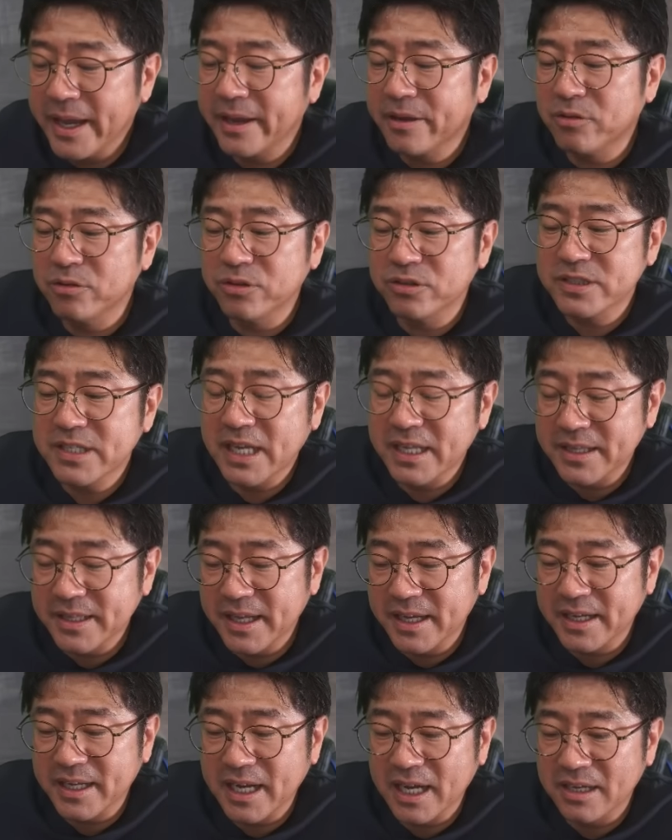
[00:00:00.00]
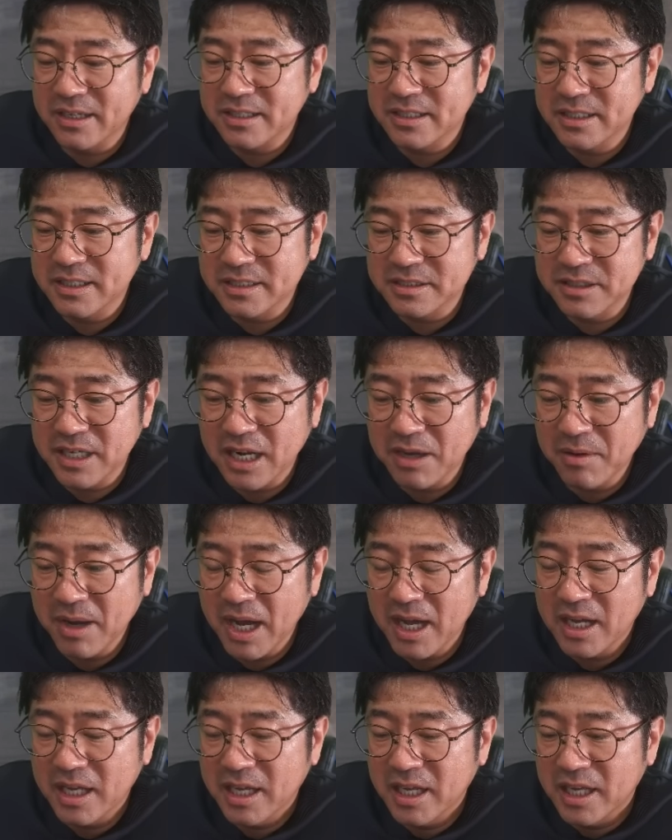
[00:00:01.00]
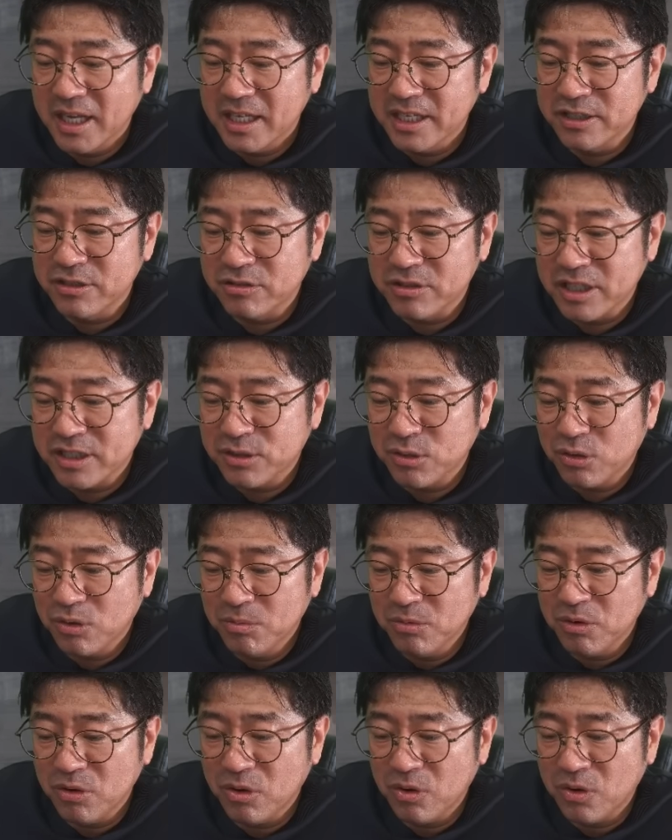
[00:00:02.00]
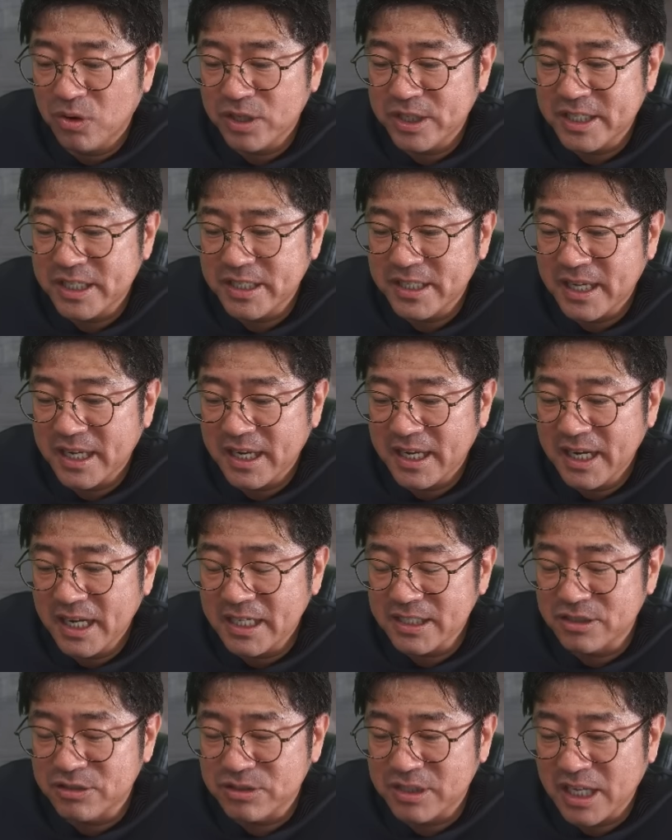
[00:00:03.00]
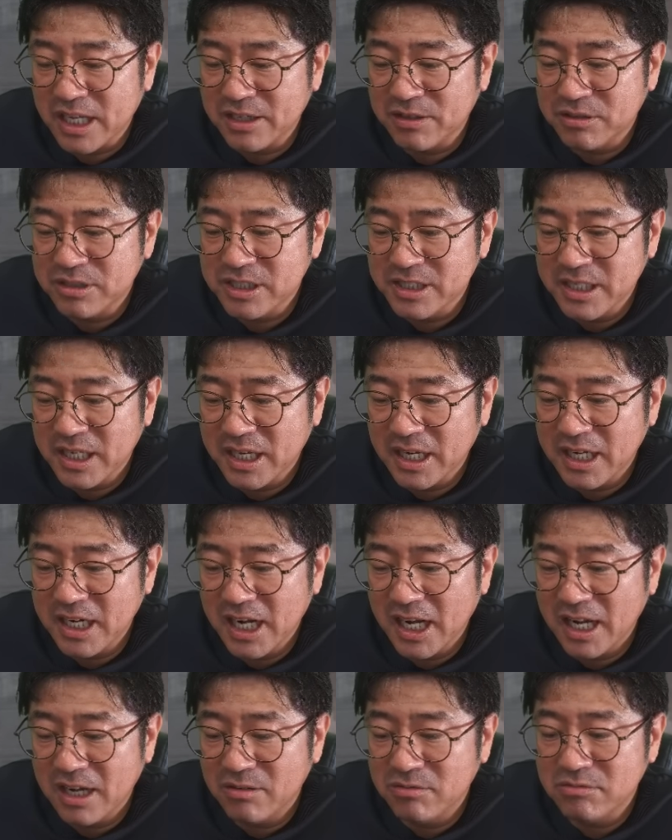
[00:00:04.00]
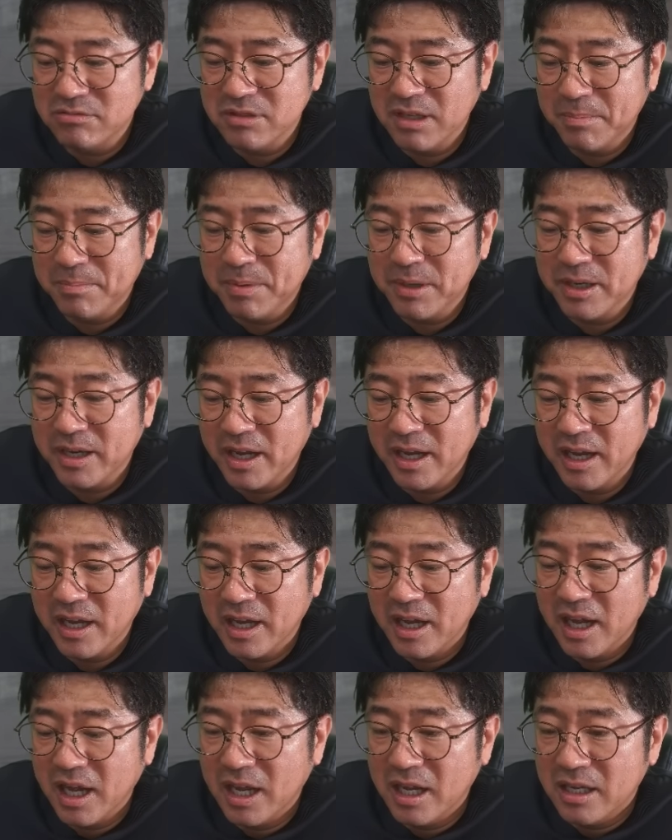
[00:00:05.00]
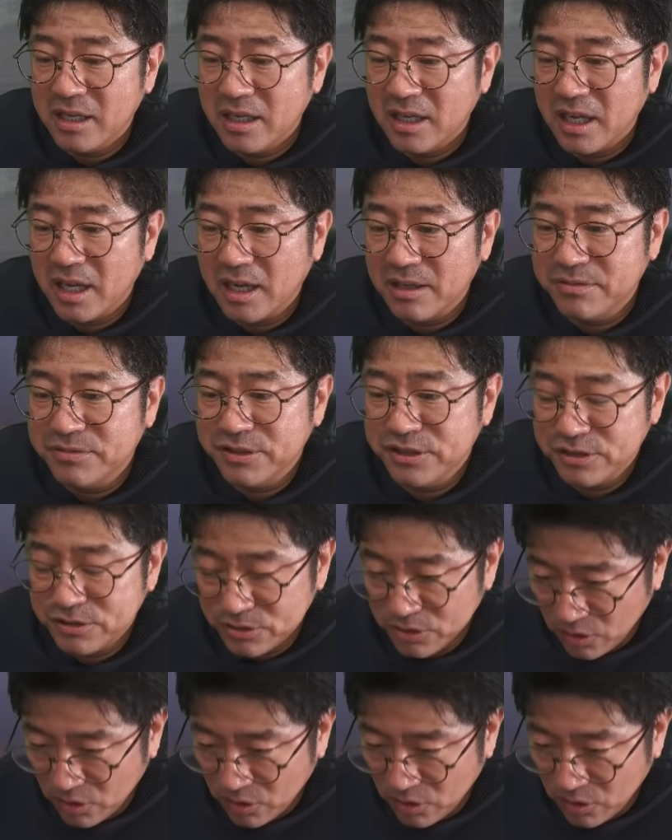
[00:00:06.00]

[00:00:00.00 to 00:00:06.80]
この3年間ぐらいはいろんなとこも行きながら、取材をしながら、やっぱね、冬